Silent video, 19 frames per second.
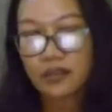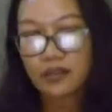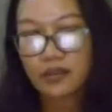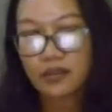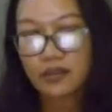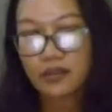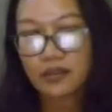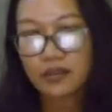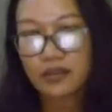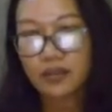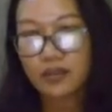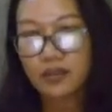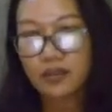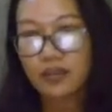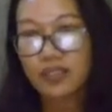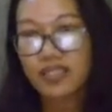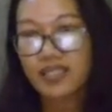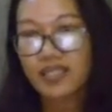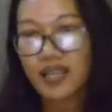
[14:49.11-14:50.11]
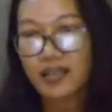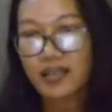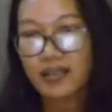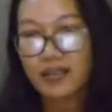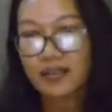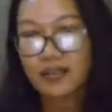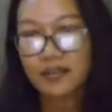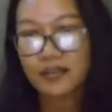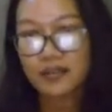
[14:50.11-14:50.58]
uh,
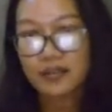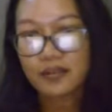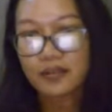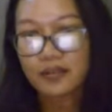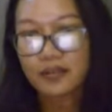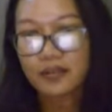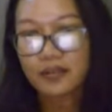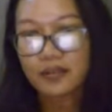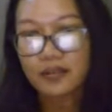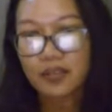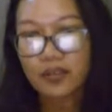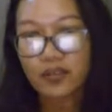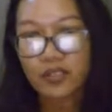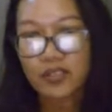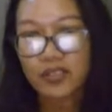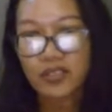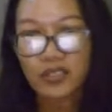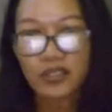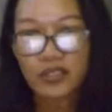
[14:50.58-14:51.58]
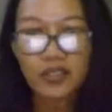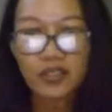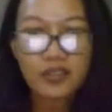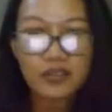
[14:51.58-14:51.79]
jelas. Kalau di sini kan